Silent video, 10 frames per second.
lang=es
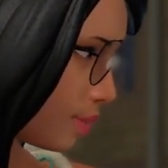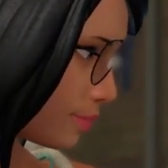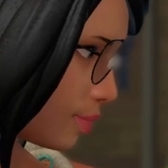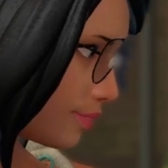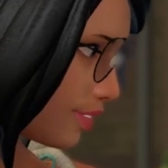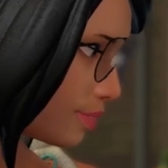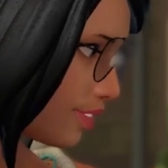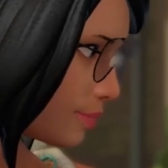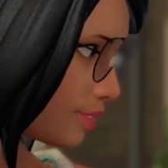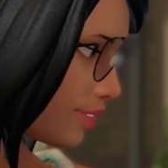experiencia
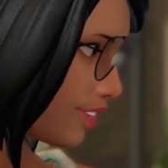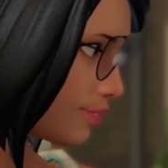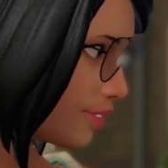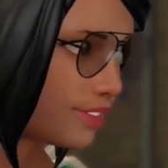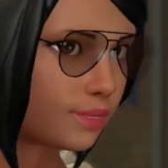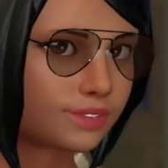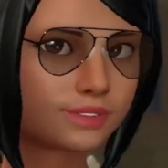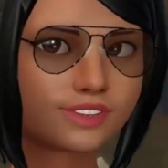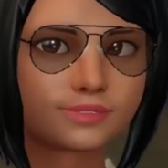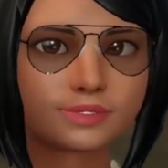acumulada en este
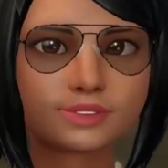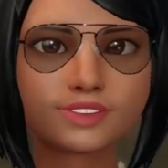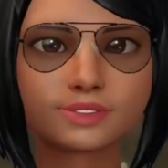momento para